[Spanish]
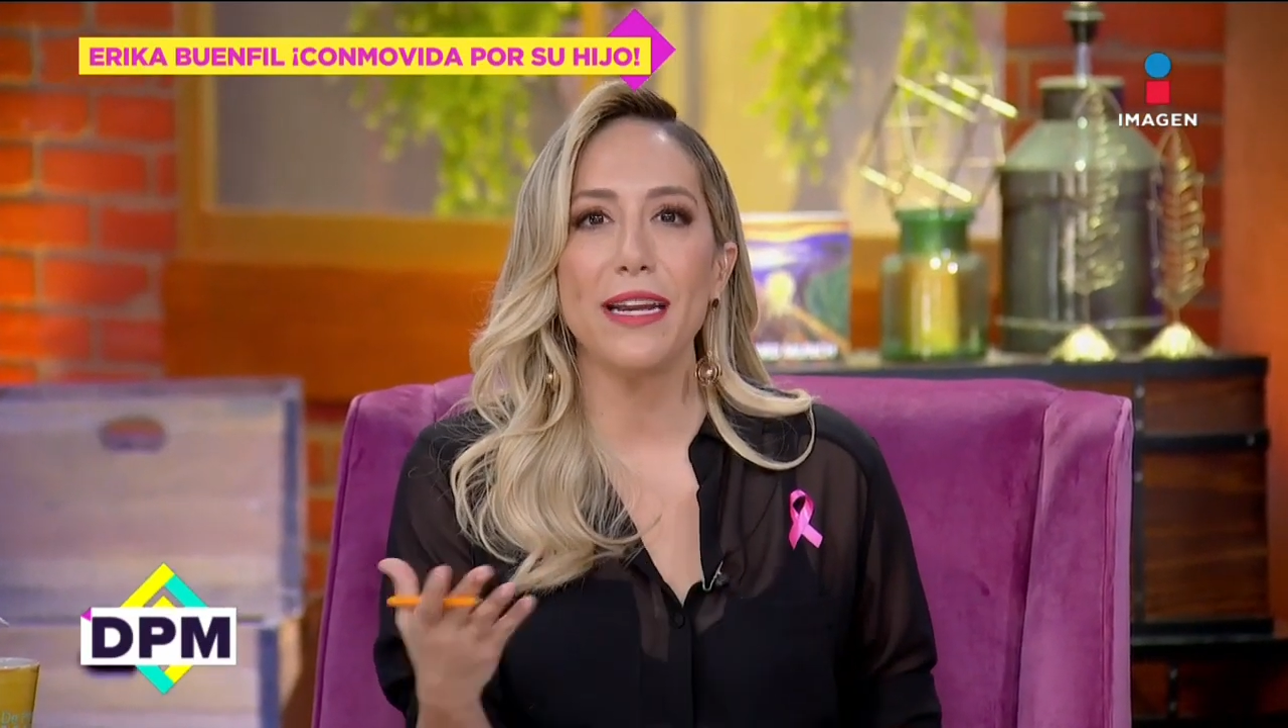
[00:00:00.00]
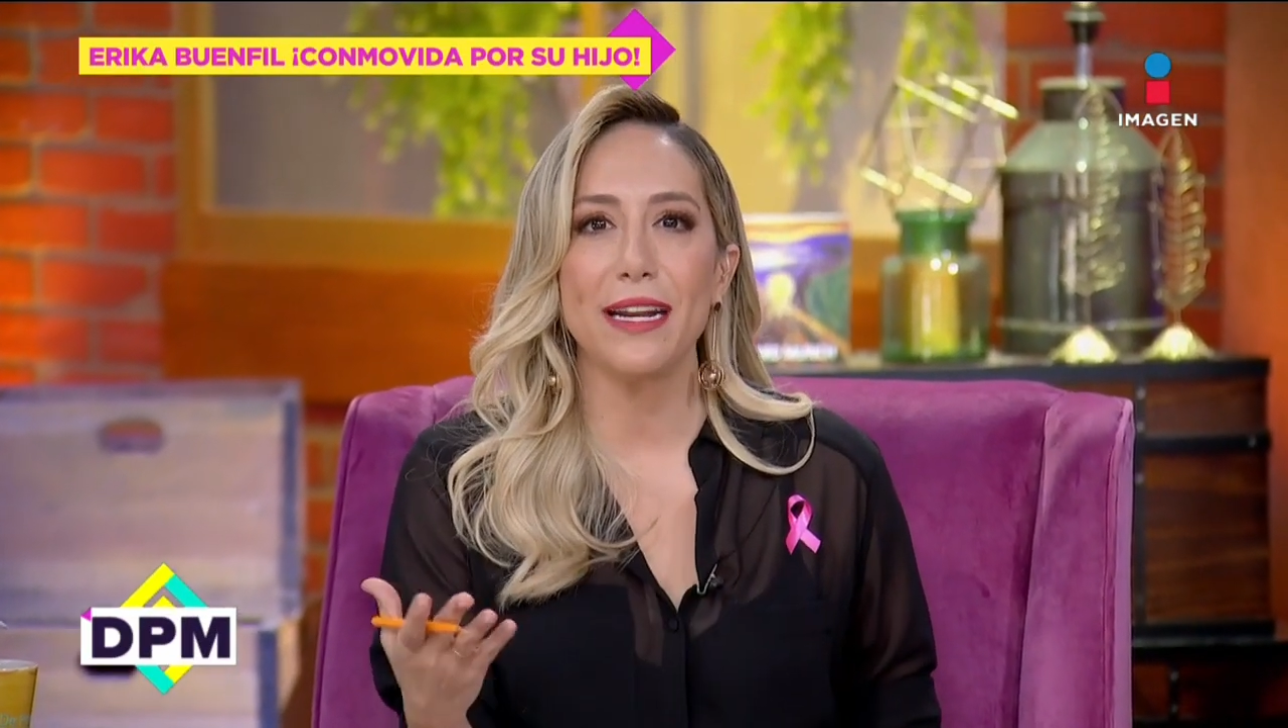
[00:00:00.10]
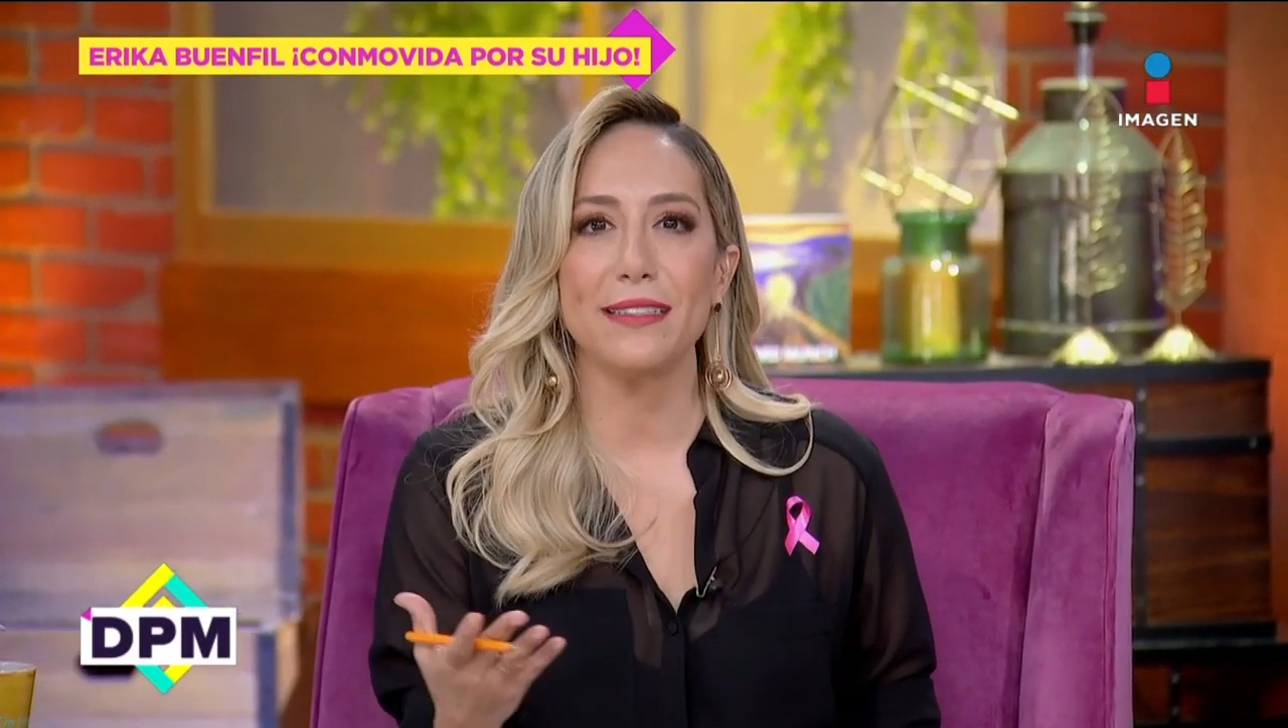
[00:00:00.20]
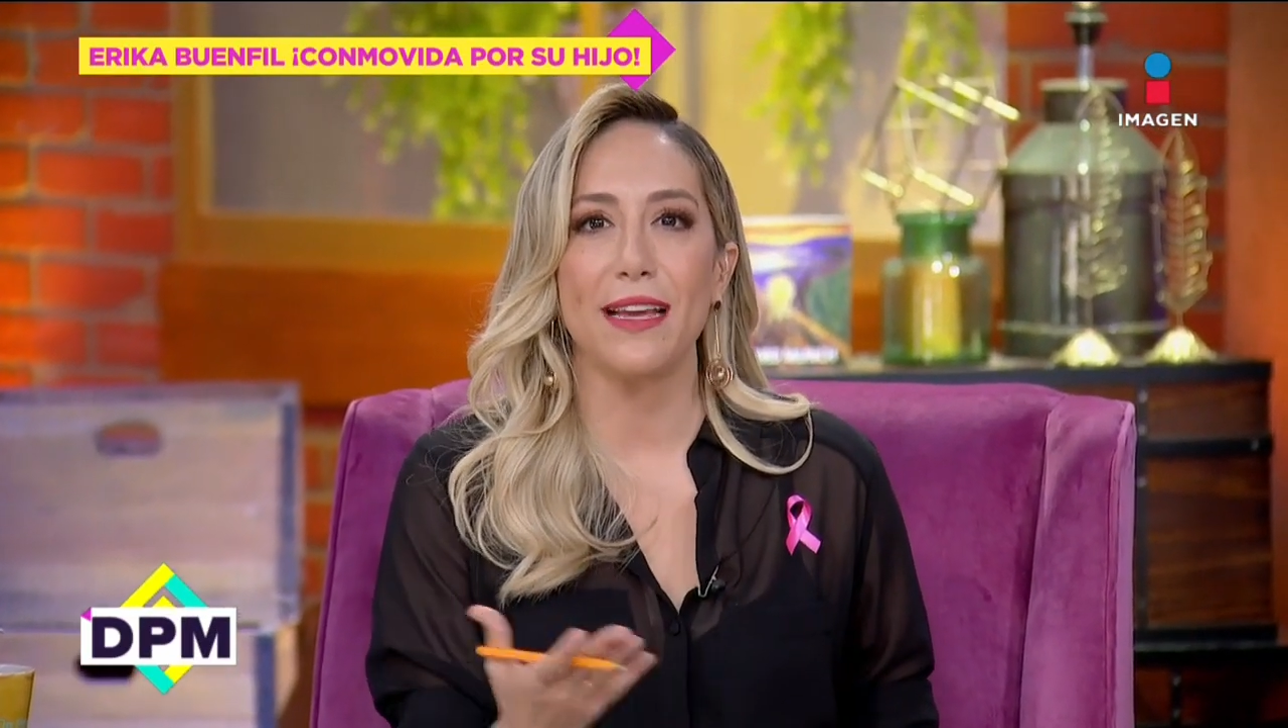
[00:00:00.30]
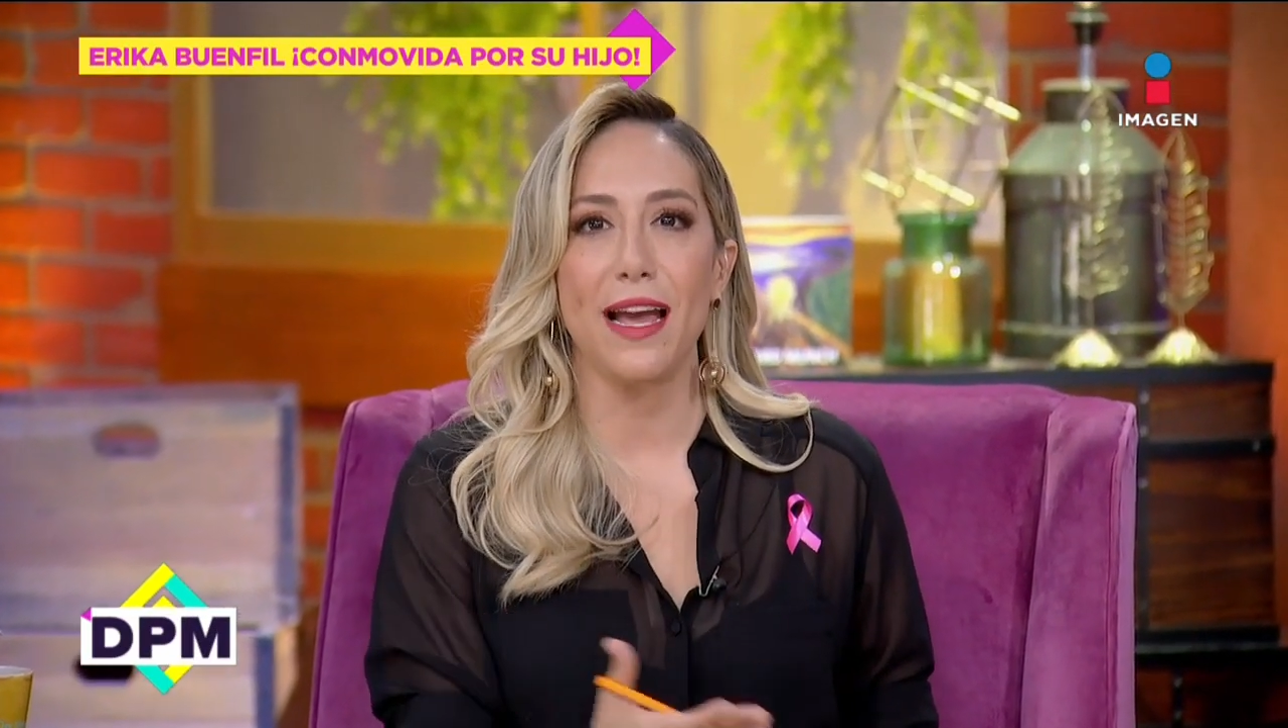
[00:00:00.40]

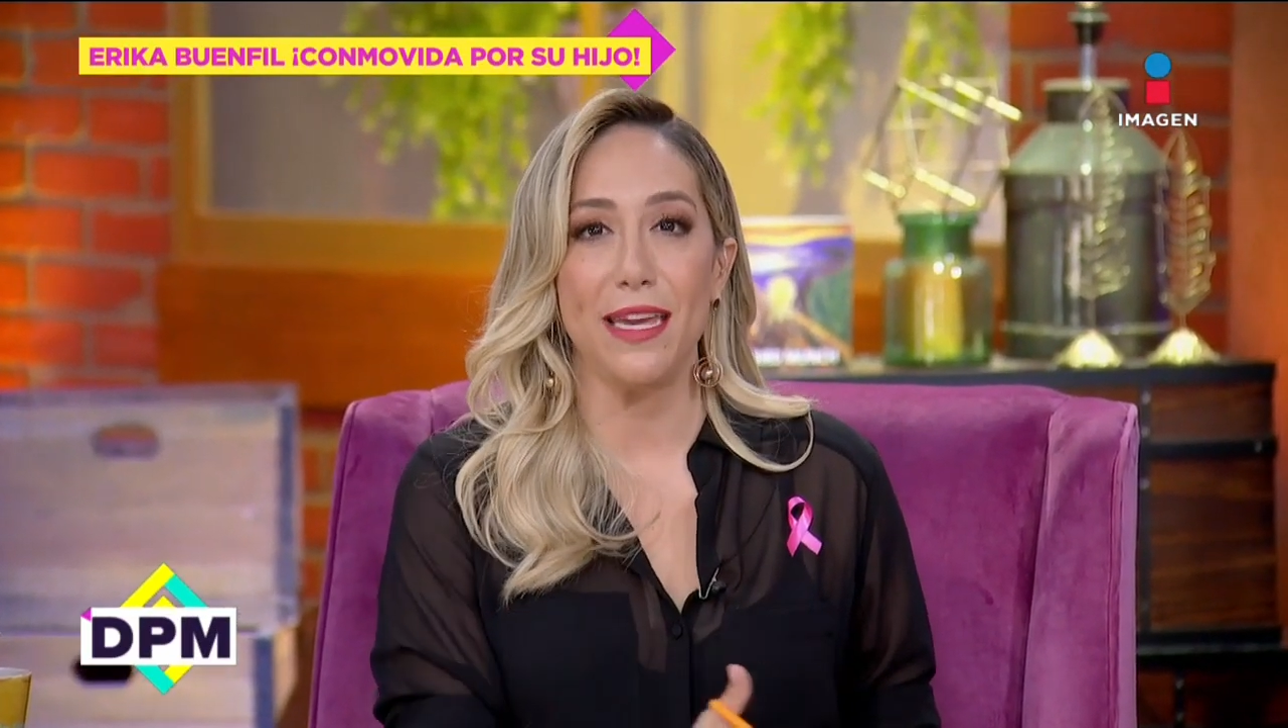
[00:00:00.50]
crezca